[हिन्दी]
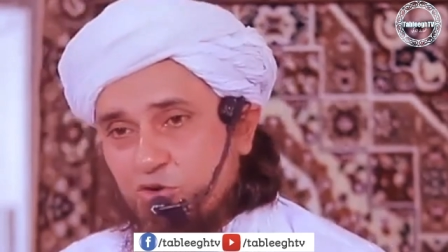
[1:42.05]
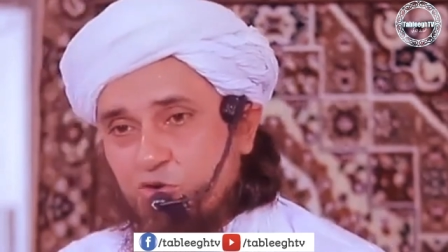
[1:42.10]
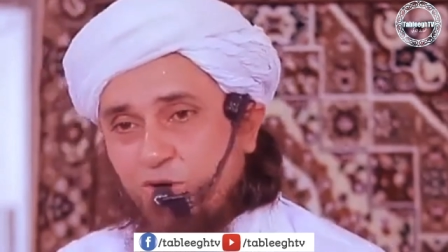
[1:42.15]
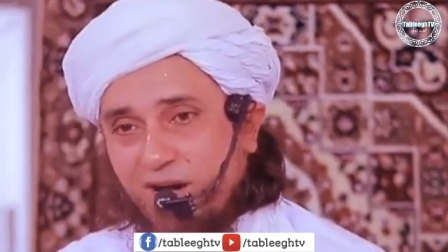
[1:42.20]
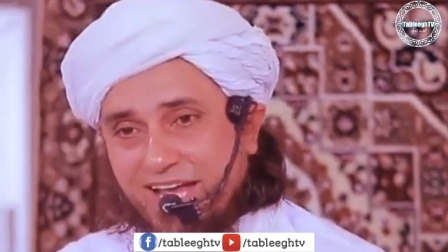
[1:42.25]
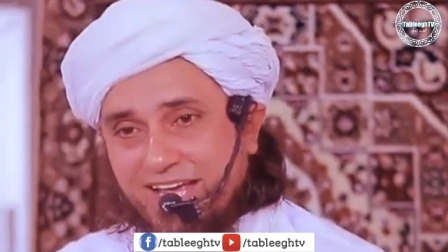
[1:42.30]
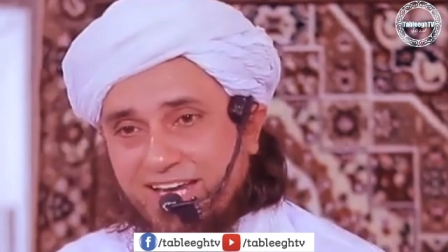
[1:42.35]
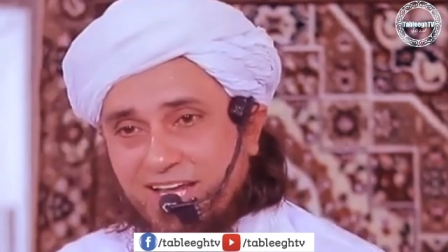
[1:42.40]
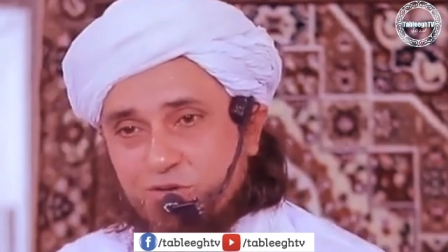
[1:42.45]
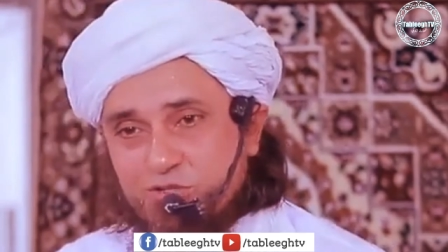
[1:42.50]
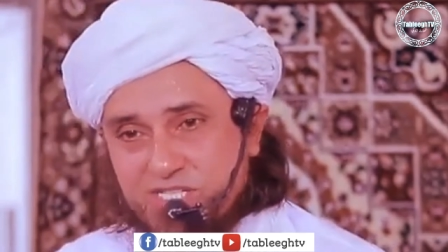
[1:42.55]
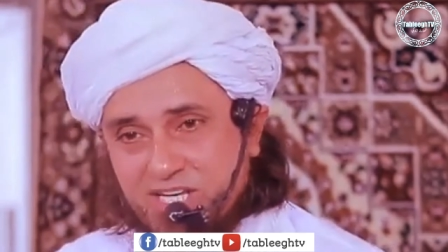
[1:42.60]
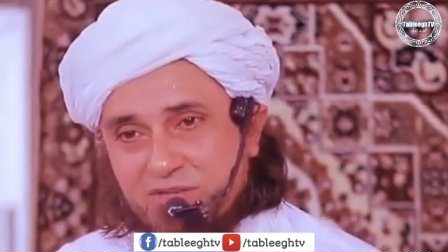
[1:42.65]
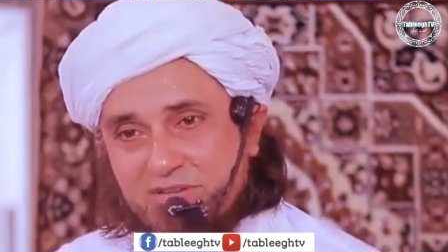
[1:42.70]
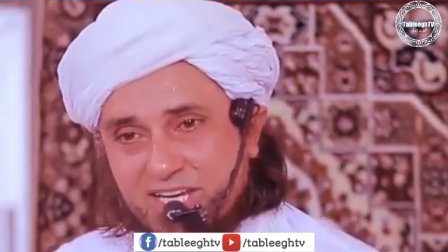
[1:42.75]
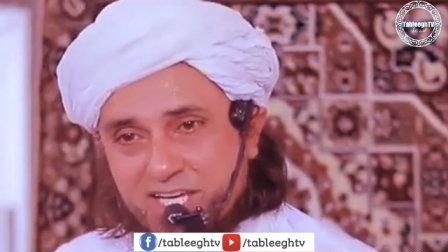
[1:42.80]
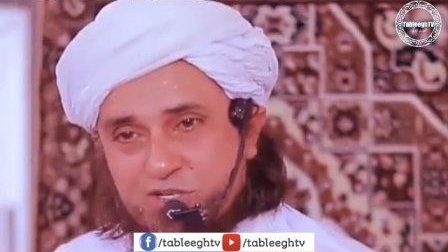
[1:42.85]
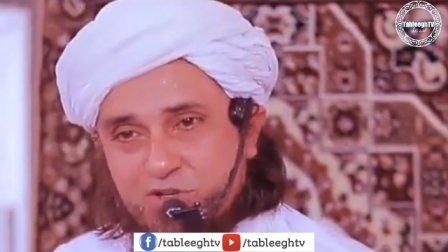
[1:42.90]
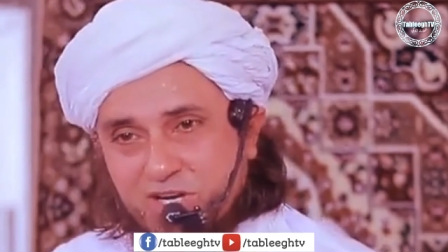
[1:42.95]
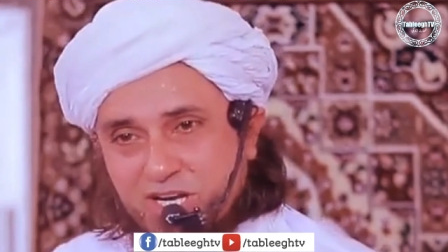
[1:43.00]
हुआ है ना उसने
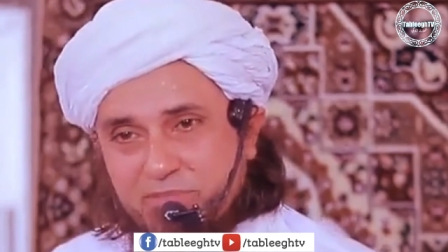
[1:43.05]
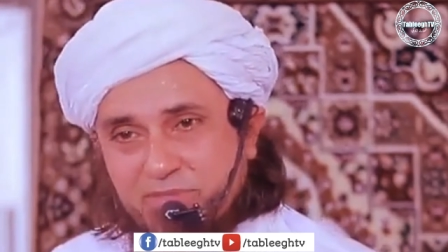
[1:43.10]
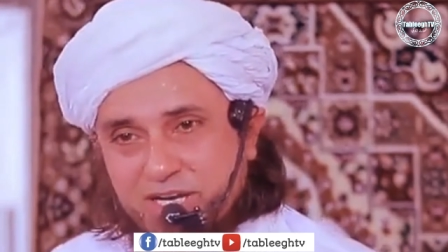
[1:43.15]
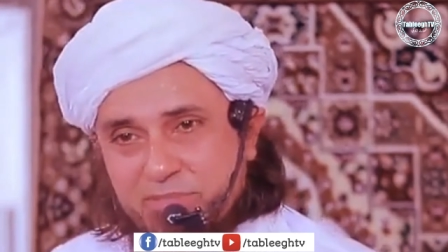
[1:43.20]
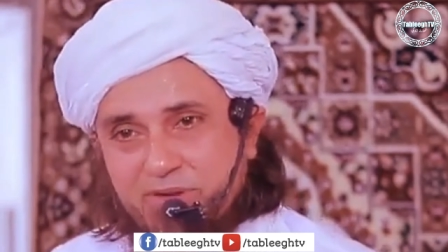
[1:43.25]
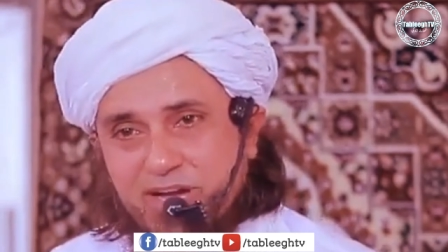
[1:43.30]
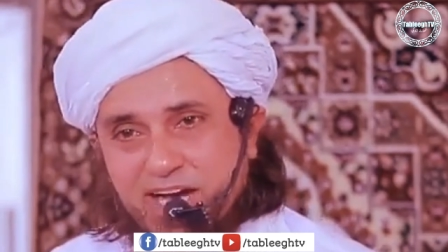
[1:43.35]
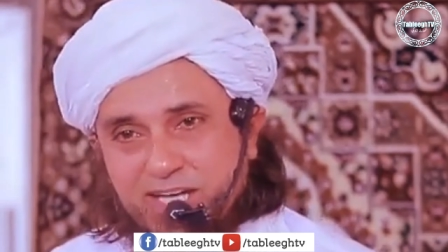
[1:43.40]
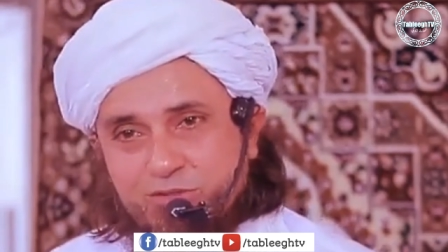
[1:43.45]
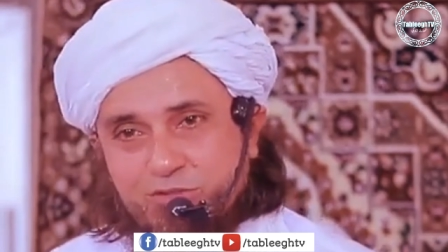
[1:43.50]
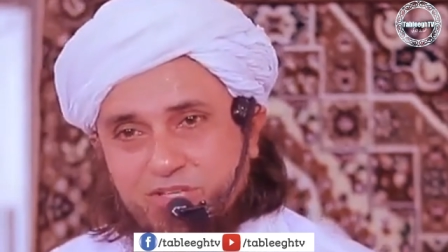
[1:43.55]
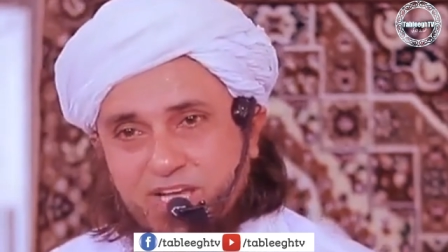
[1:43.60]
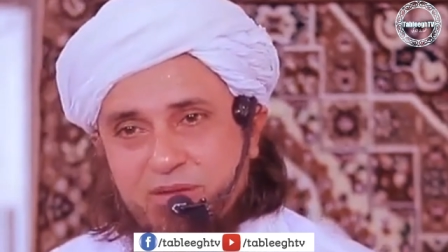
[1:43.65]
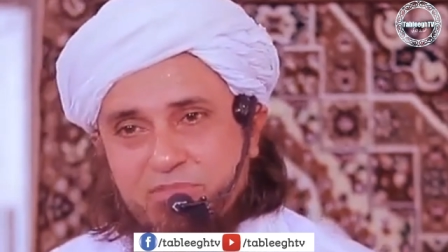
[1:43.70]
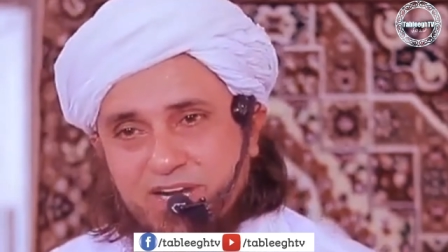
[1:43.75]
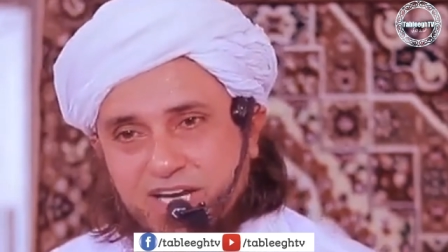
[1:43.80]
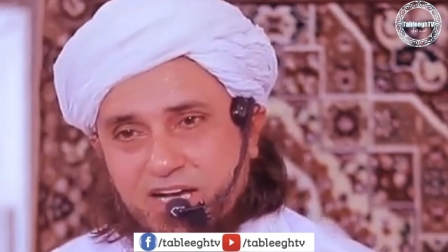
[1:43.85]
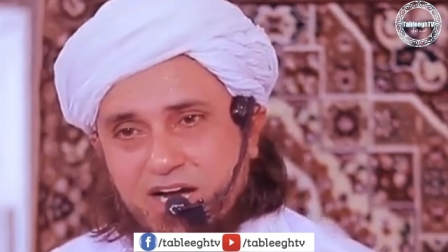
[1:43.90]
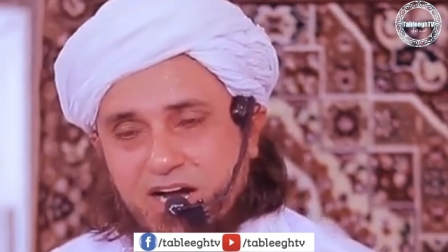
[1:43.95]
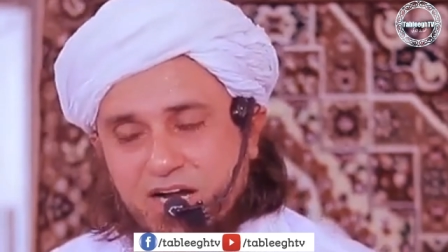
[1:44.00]
मेरे छोटे भाई पे हाथ उठाया
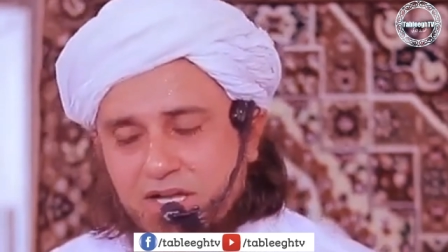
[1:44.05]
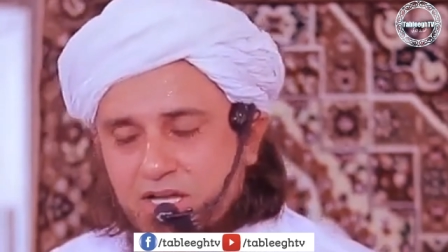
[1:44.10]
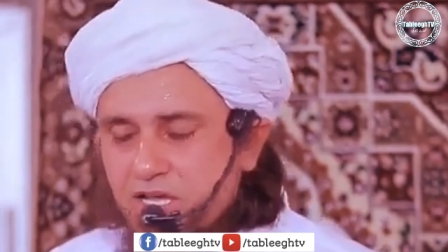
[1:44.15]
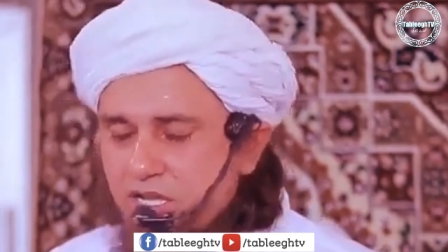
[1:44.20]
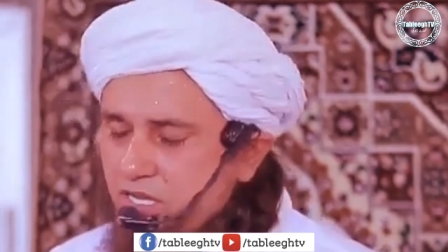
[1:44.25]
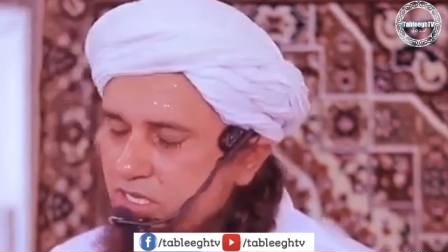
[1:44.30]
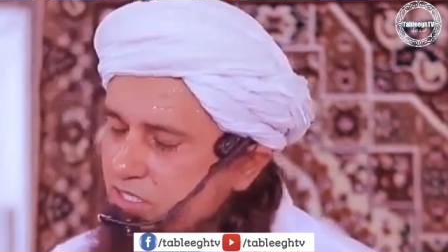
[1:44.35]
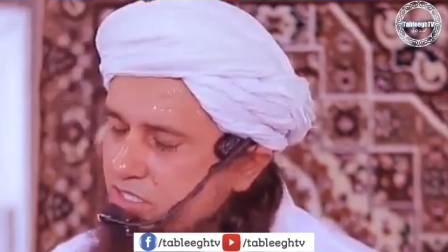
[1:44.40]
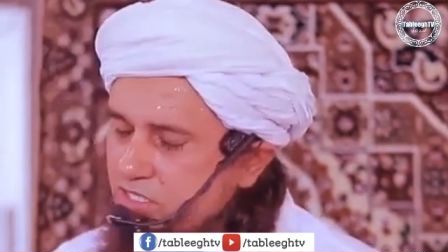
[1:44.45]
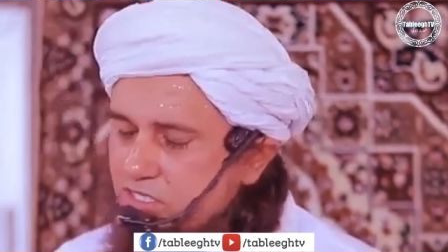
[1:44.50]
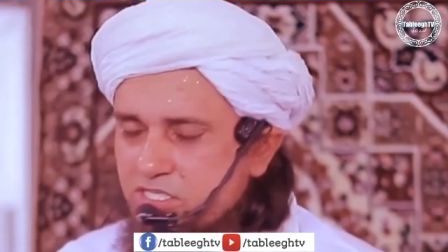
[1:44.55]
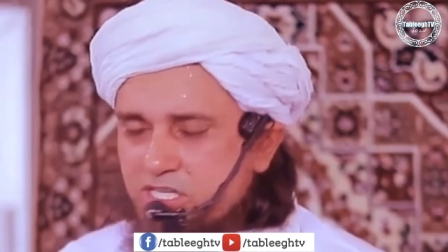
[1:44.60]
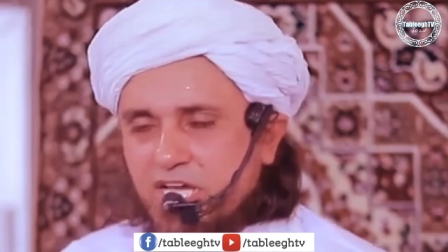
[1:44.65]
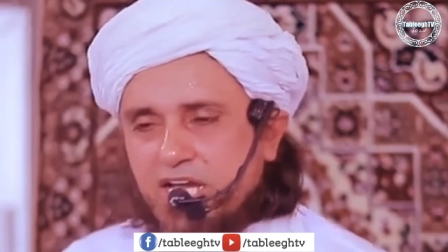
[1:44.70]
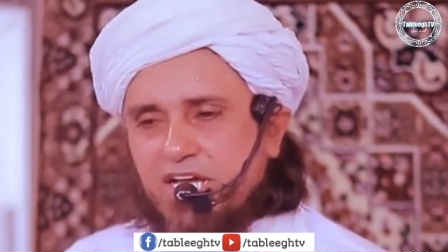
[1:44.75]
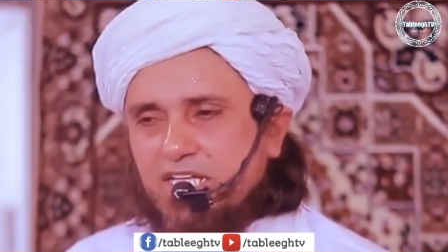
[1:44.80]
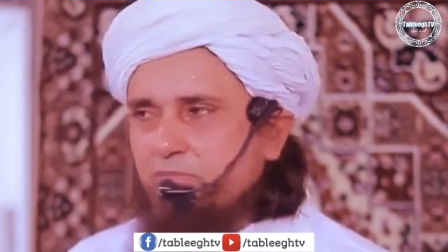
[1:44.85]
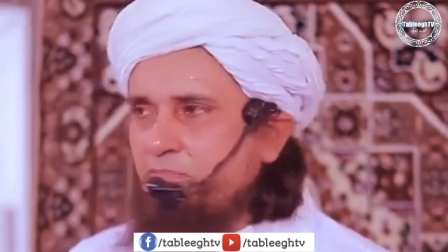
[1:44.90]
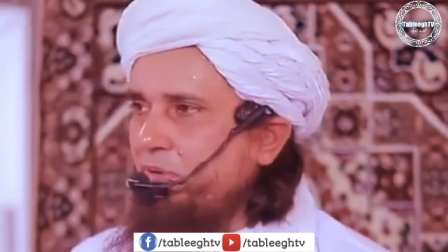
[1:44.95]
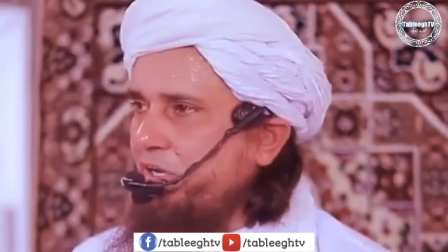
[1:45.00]
मैंने कहा
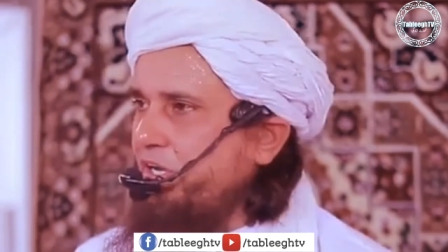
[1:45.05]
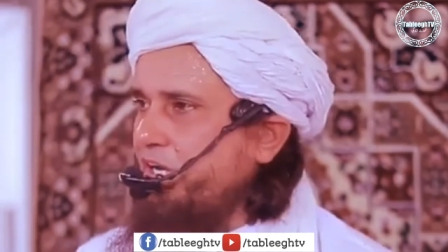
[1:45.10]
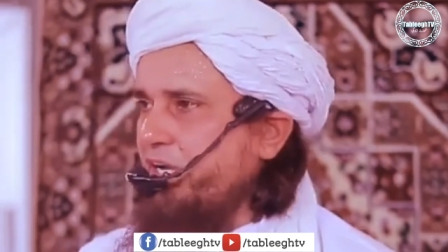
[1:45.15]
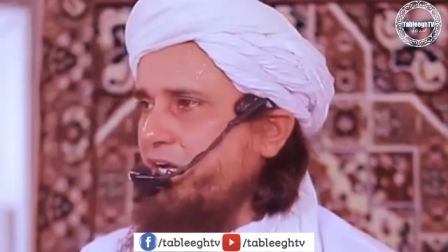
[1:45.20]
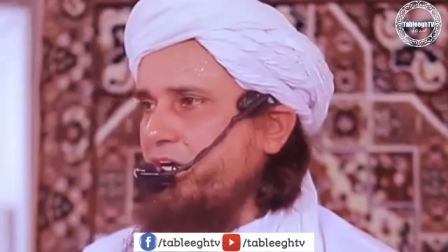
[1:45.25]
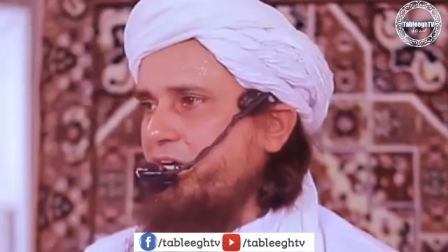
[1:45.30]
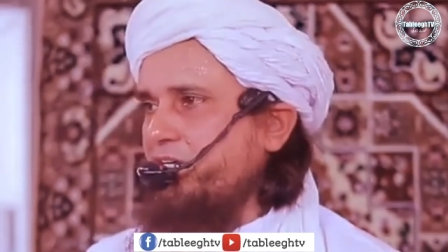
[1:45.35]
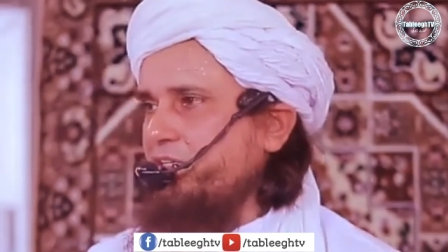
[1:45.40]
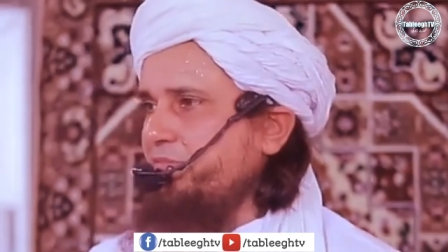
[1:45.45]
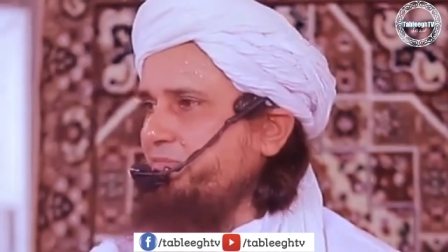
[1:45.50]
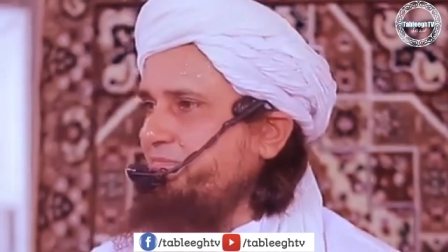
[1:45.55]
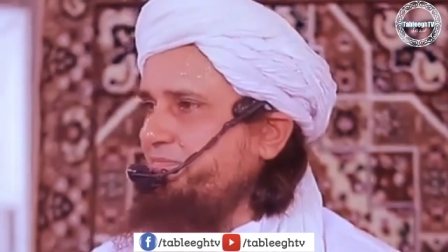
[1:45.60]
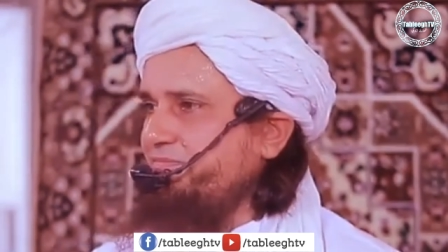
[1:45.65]
जैद पिटेगा